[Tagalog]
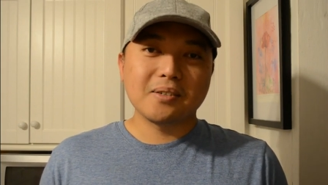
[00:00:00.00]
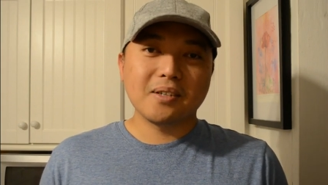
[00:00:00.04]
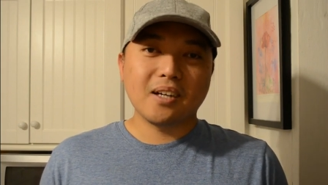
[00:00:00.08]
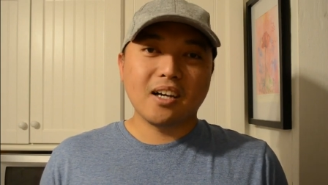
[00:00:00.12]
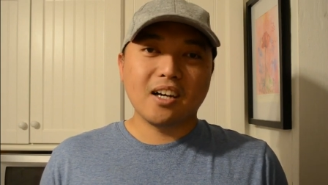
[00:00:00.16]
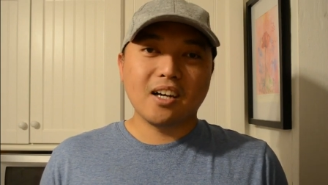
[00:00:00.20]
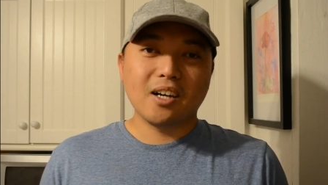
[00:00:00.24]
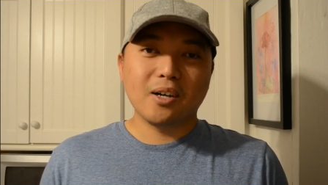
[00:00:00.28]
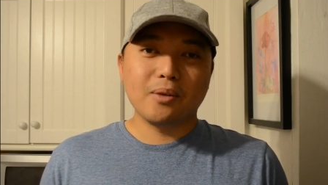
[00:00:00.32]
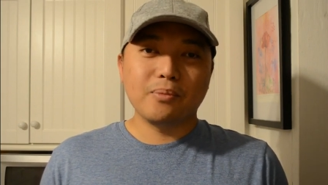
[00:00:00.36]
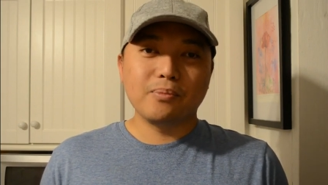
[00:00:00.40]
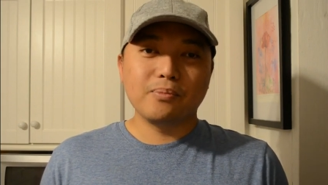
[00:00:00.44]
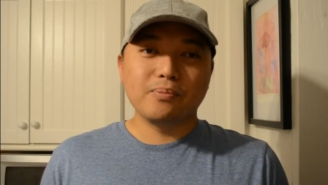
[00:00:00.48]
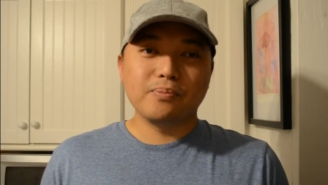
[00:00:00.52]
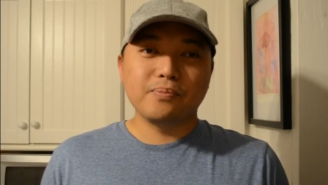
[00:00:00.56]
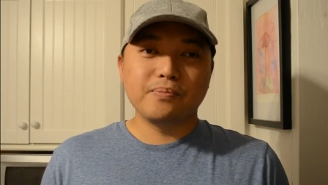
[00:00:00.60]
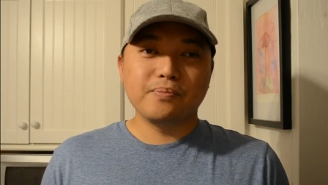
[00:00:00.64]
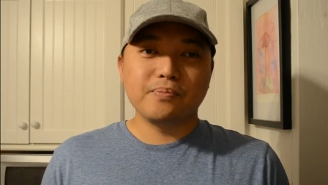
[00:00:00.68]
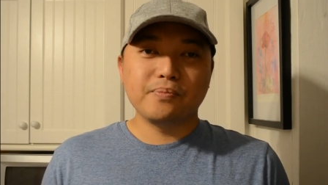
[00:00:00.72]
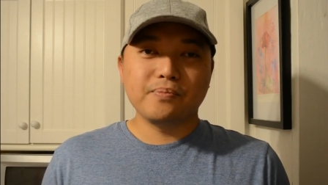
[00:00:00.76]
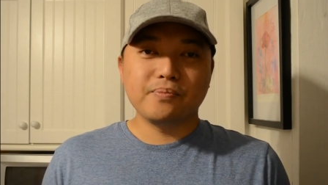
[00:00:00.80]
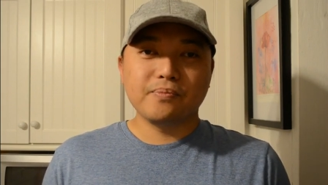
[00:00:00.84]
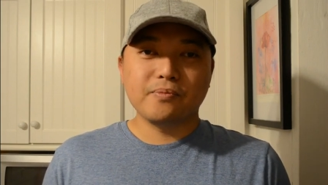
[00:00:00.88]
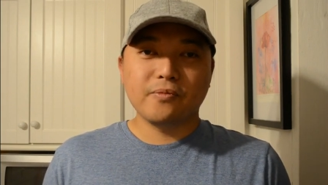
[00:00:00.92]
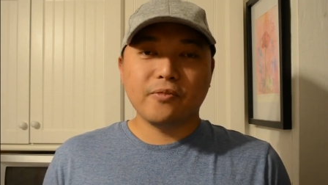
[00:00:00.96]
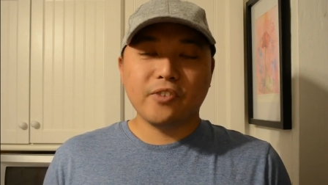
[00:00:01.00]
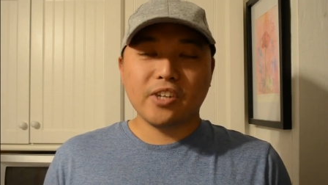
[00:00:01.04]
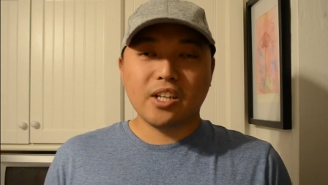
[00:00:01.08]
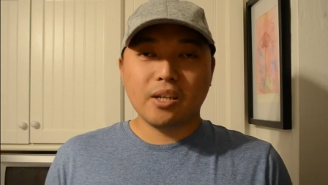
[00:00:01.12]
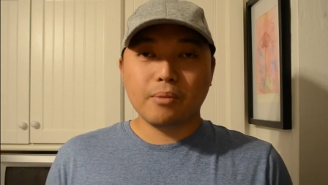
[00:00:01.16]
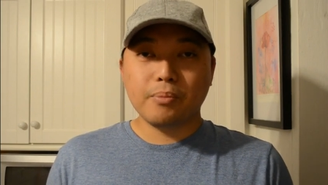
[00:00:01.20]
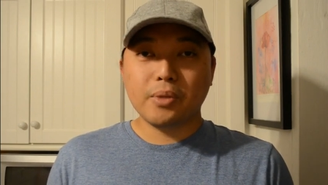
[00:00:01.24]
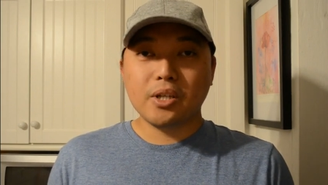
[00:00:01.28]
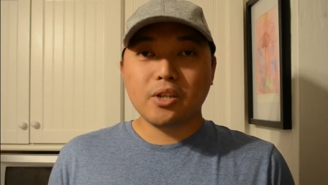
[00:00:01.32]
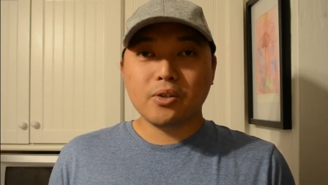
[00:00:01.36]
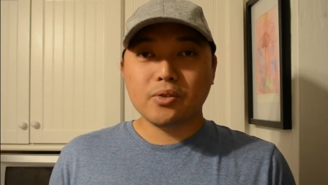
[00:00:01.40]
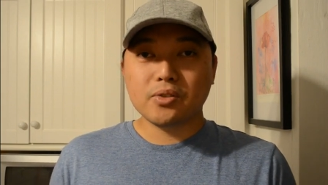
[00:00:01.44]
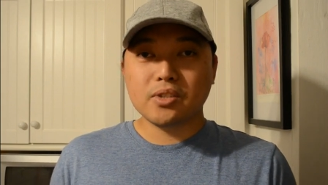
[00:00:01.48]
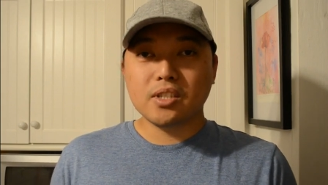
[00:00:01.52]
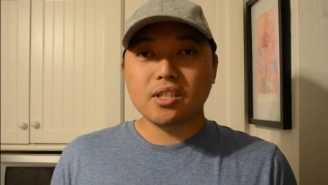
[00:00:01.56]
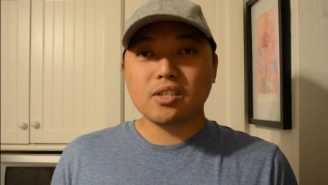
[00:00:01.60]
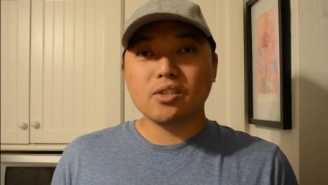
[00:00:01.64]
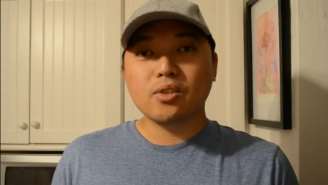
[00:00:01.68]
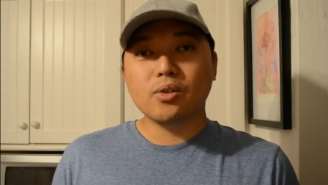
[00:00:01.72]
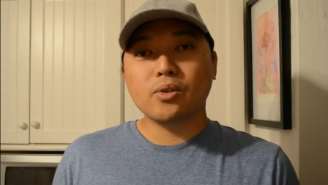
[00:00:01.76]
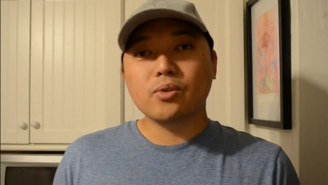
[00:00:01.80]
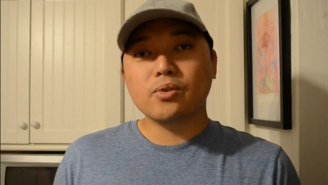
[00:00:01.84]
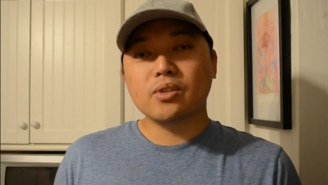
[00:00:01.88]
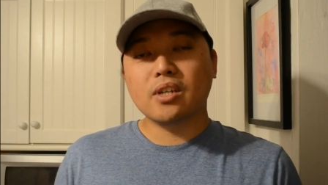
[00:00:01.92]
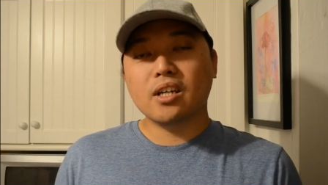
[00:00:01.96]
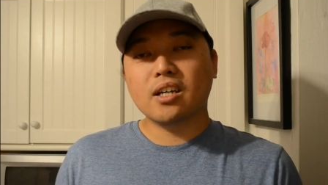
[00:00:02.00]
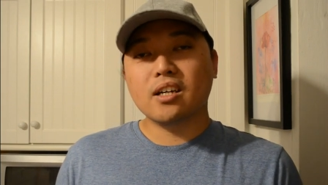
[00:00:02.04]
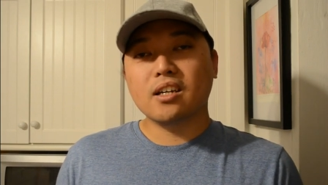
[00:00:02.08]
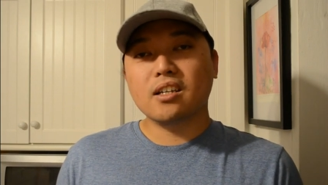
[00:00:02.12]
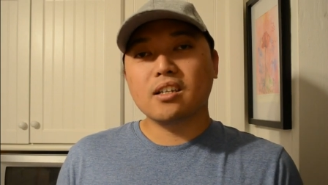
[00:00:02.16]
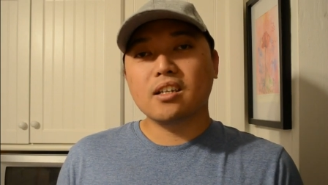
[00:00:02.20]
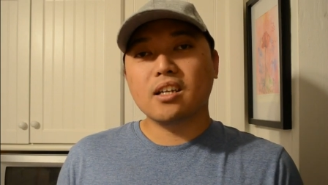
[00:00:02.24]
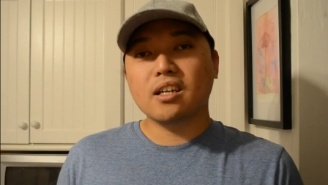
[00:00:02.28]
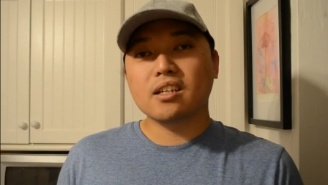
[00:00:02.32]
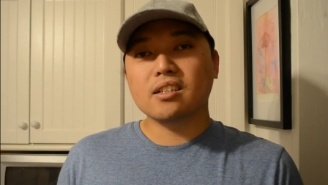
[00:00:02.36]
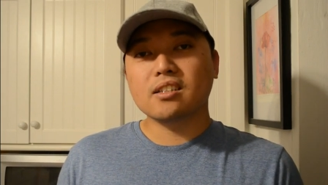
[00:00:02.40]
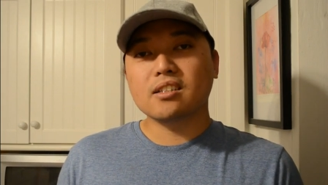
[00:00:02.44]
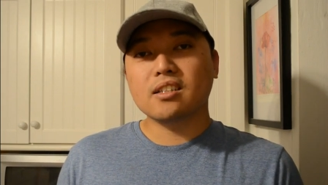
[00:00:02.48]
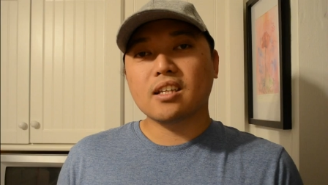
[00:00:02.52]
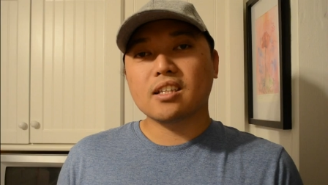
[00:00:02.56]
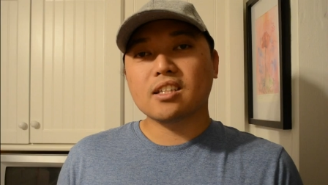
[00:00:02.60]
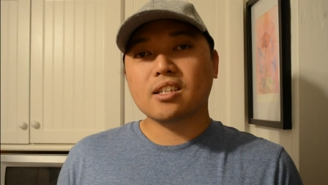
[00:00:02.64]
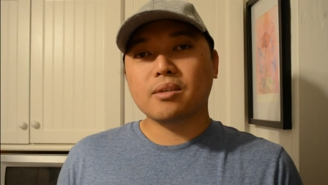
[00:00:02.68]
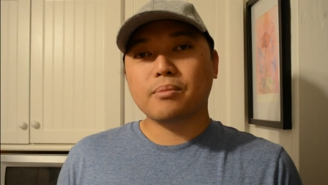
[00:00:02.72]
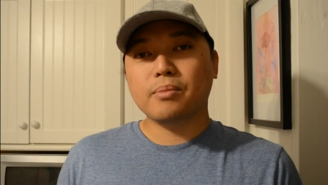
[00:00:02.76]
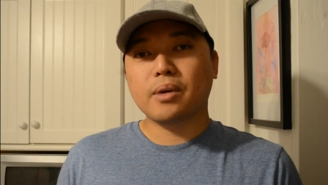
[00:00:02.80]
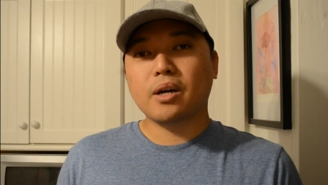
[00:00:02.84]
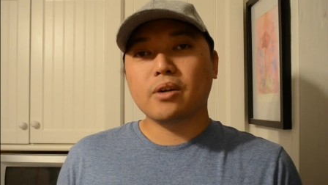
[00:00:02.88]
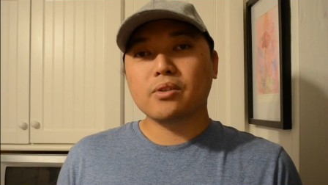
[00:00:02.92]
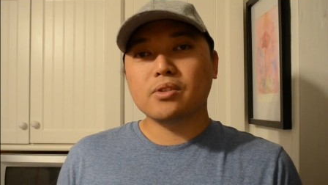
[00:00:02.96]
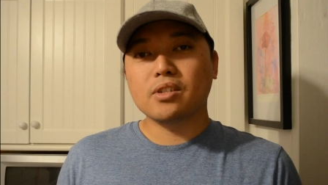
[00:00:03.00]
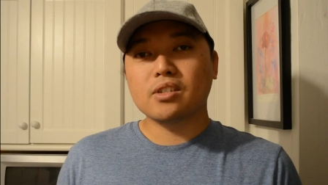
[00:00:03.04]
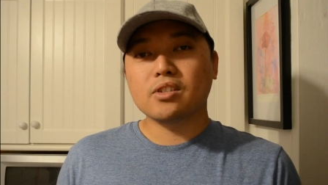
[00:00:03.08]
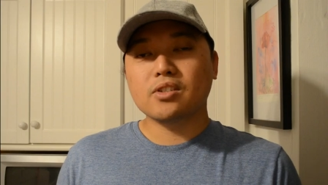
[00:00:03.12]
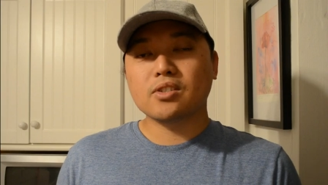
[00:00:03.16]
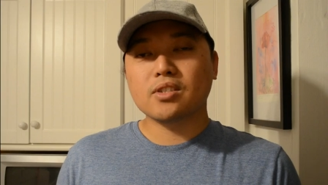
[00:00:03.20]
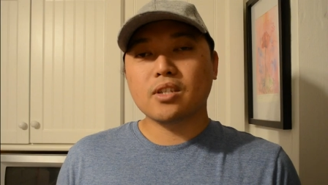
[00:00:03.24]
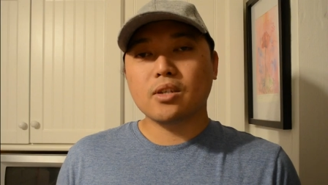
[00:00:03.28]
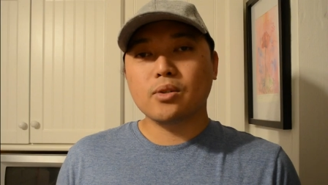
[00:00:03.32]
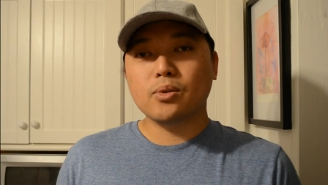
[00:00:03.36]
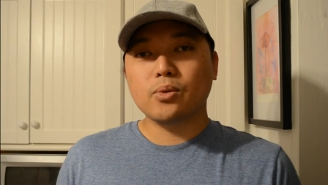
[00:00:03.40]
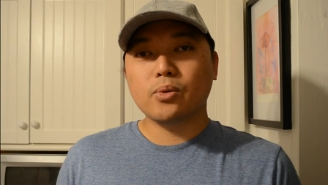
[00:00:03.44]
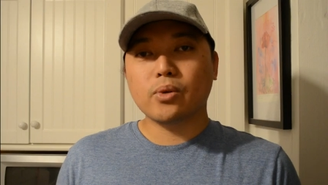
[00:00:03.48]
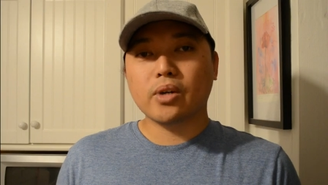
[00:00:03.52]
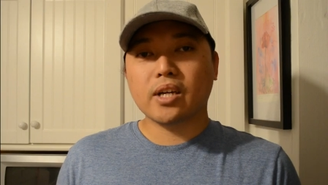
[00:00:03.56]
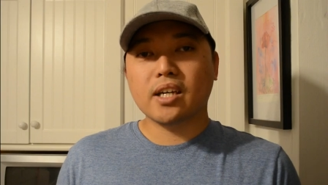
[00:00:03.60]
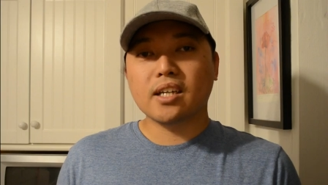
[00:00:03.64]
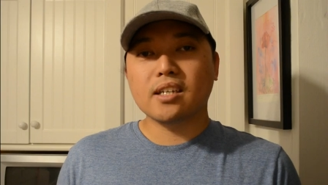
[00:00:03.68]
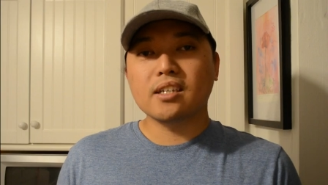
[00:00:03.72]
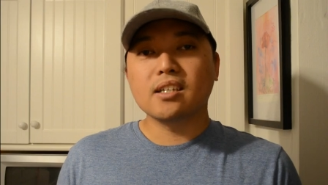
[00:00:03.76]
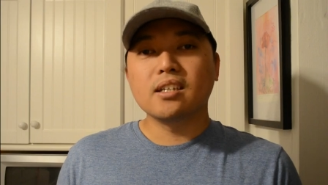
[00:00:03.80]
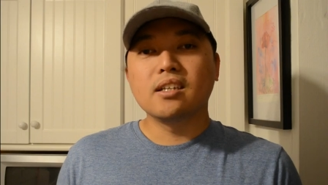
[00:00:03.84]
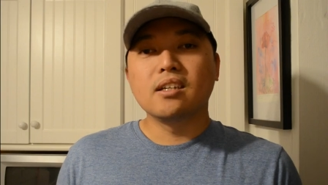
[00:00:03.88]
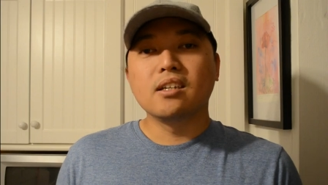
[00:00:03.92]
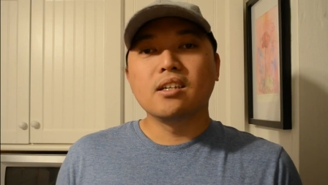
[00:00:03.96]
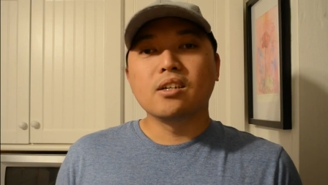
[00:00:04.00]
um, Filipinos dito na nagtatrabaho dito sa UK